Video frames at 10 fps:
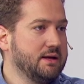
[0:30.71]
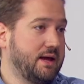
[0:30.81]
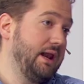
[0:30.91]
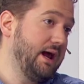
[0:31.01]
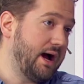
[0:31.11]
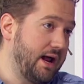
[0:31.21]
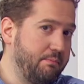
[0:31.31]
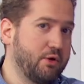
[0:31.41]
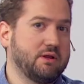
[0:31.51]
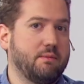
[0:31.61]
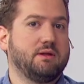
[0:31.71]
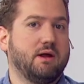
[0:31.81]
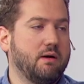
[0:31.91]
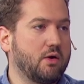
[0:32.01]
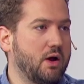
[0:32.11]
que es legal, pero que también
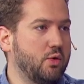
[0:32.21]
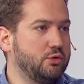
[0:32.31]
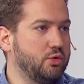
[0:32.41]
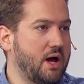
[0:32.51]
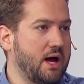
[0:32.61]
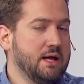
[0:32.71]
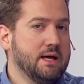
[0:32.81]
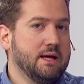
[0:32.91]
tiene que ver con la cultura.